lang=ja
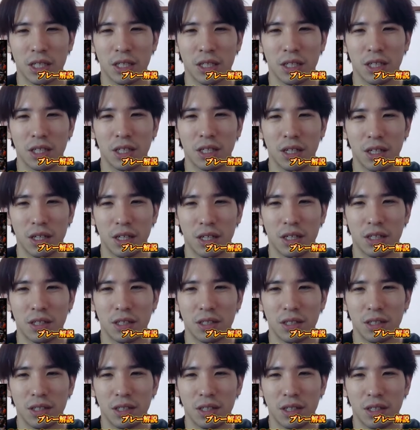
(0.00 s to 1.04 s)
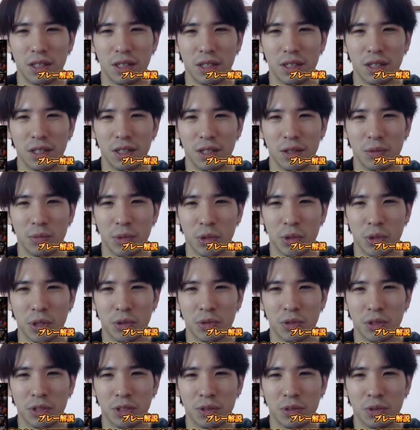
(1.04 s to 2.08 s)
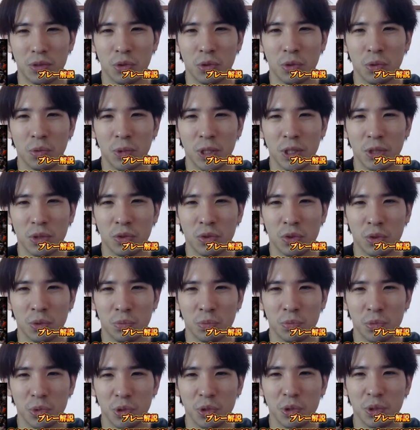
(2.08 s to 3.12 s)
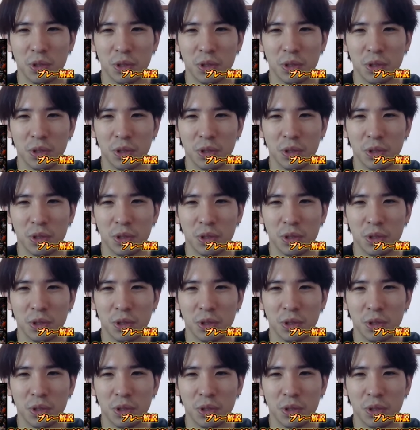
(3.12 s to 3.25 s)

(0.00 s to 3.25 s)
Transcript: てないから、これは普通のノーマルドロップ。